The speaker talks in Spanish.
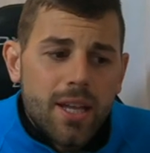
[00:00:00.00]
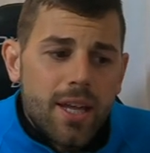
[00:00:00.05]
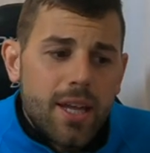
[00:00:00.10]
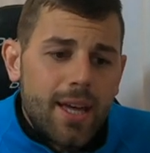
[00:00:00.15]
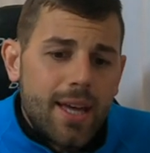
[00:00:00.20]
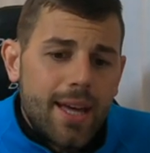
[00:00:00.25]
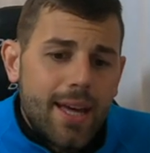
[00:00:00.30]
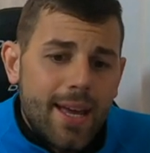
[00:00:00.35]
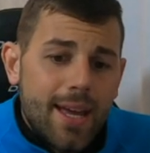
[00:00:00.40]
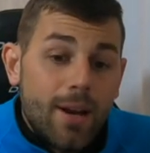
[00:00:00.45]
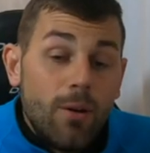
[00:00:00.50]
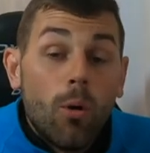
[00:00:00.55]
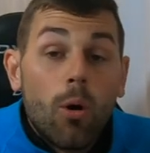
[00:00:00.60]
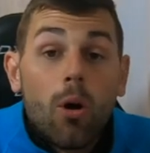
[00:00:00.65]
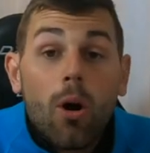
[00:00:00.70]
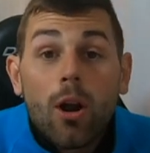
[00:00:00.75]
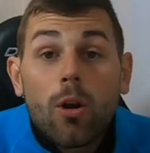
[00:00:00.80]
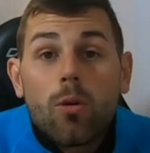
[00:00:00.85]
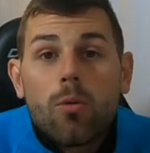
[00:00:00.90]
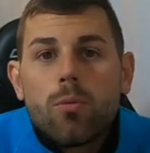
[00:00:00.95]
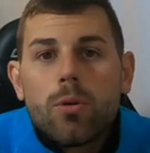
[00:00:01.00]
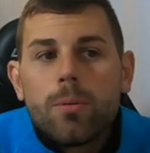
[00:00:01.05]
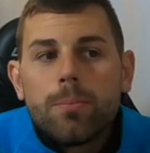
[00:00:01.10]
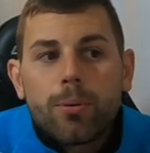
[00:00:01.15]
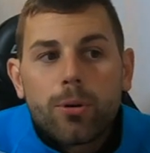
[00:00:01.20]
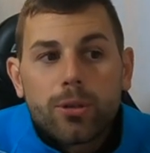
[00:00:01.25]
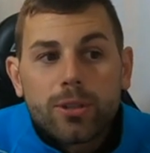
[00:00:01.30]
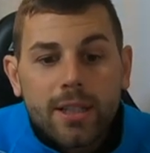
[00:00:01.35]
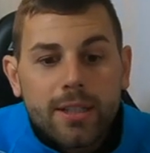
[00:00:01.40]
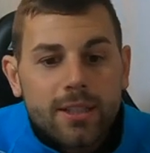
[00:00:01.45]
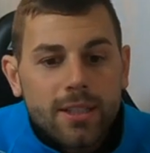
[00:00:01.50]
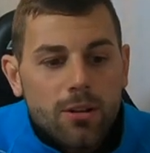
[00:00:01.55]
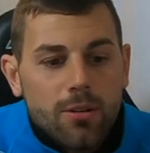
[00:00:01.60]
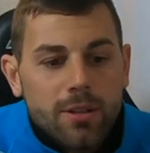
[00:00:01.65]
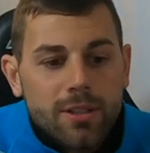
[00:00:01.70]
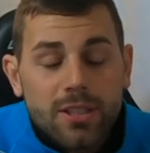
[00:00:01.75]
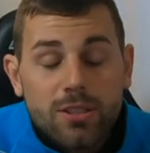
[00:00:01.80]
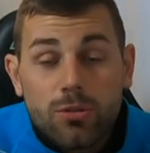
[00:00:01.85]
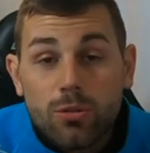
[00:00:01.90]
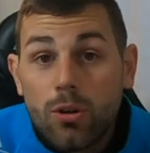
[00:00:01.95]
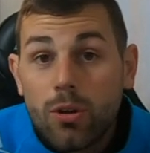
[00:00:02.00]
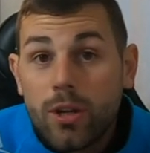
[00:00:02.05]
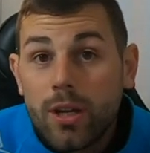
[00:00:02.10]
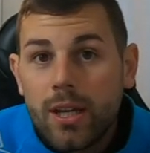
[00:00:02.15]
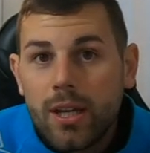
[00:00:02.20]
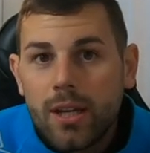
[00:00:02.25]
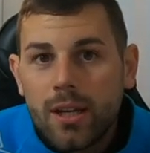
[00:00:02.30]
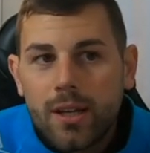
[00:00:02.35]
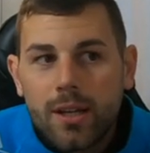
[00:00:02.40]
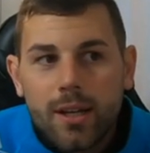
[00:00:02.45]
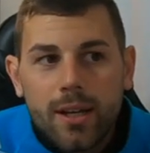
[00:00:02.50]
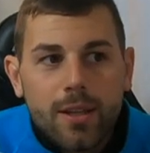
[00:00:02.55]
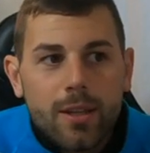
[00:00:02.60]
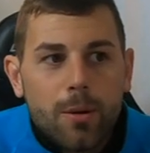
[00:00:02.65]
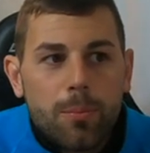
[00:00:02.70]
Eh, luego algo muy importante que normalmente suelo ir eh,